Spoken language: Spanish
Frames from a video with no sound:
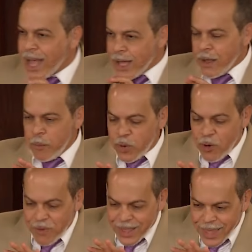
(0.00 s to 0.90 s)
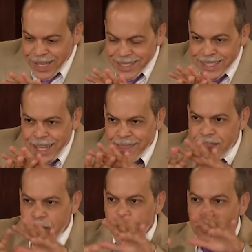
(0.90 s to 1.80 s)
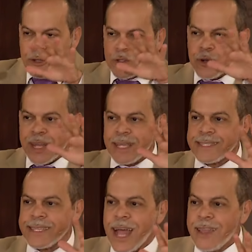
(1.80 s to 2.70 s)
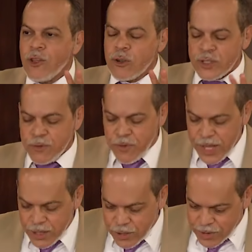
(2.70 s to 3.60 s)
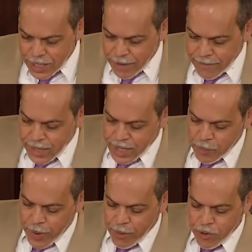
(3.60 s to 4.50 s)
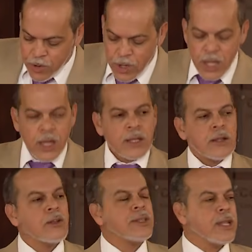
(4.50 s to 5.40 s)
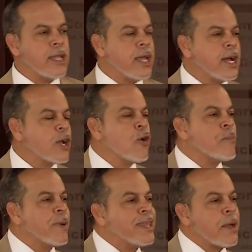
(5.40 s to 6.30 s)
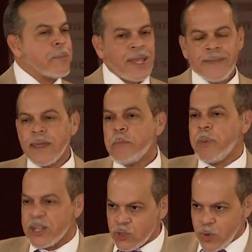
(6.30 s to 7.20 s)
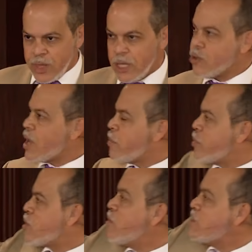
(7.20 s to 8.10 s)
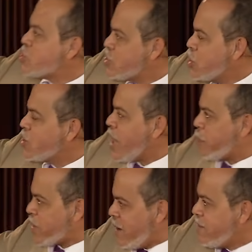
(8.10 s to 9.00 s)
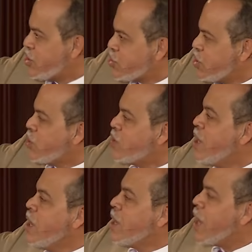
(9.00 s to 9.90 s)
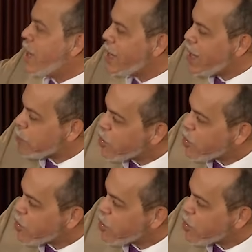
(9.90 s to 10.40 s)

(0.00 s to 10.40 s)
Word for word: la providencia de Dios orquestando los eventos de la vida vida de Pablo lo tenían completamente persuadido. La provisión, la previsión, la, la